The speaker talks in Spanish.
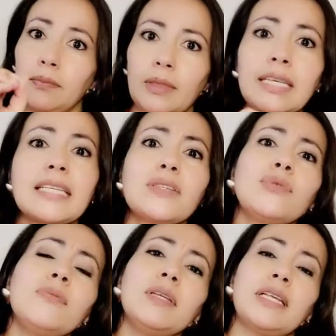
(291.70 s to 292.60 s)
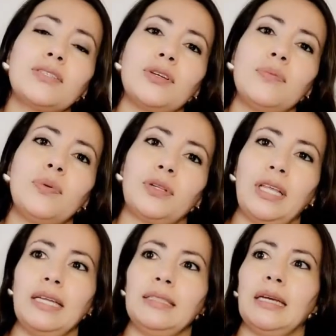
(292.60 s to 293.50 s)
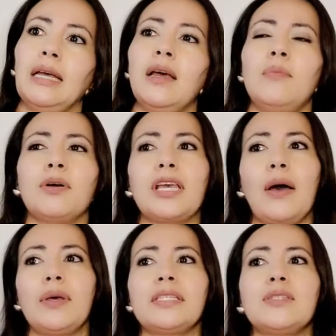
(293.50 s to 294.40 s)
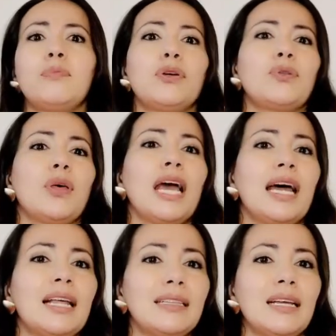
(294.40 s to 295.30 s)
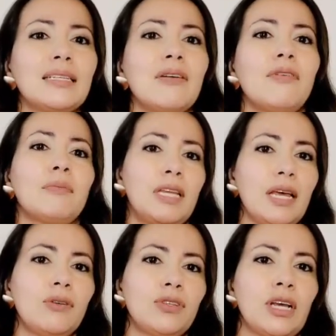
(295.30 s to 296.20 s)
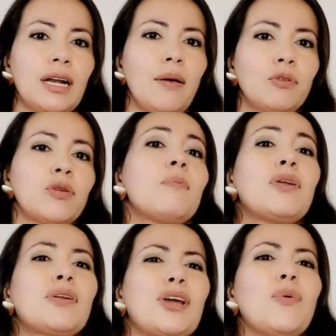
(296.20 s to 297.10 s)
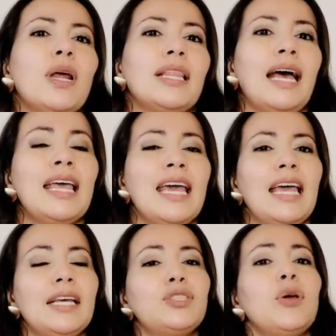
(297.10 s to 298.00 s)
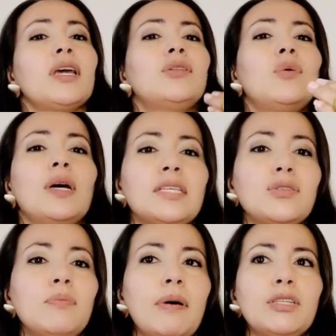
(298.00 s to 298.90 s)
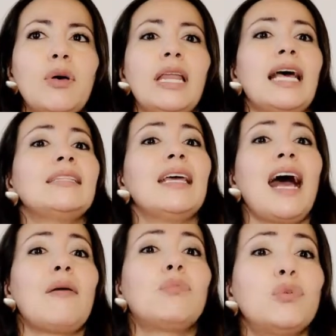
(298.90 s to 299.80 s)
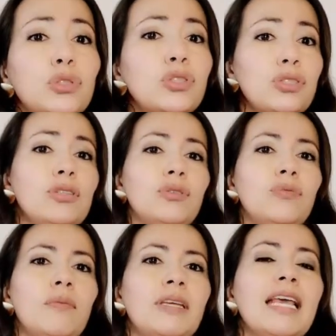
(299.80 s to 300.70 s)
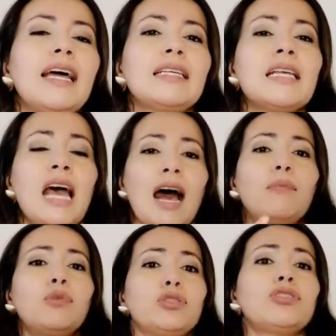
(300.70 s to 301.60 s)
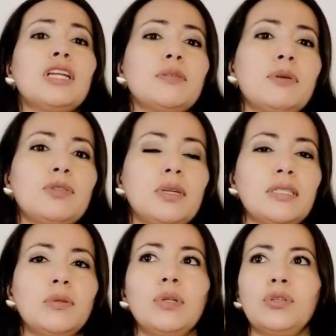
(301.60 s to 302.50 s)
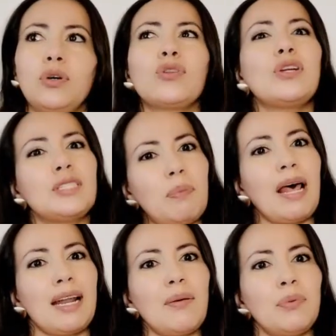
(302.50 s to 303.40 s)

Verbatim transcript: Y esa es una invitación importante, porque a veces por no dejar atrás la familia nos cerramos, pero recuerda, el hecho de que tú vayas un paso adelante a muchos de tus familiares, a muchas de las personas de tu entorno les va a dar la